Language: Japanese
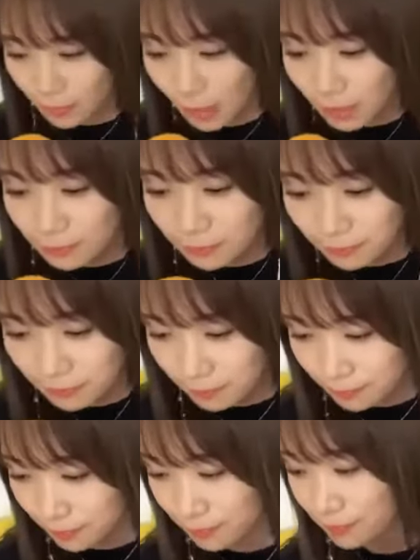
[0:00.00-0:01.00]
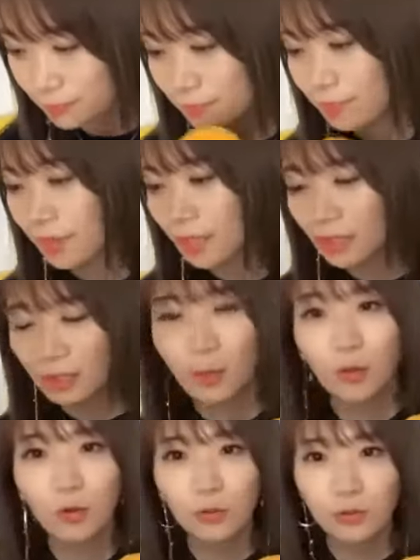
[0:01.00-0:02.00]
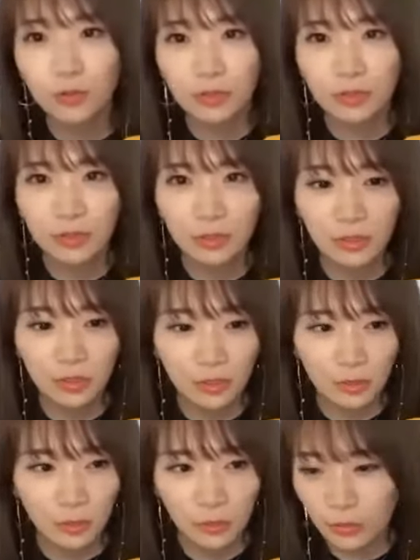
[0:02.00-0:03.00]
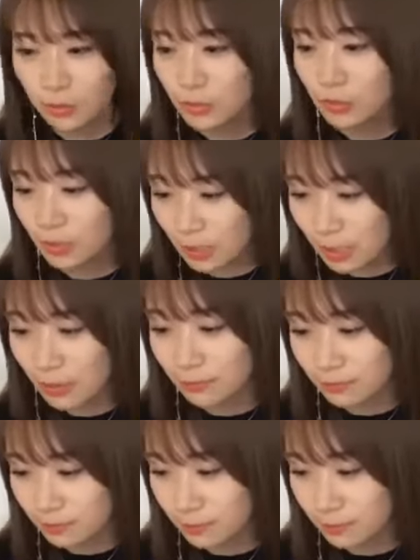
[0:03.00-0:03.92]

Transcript: あ抱負を言うので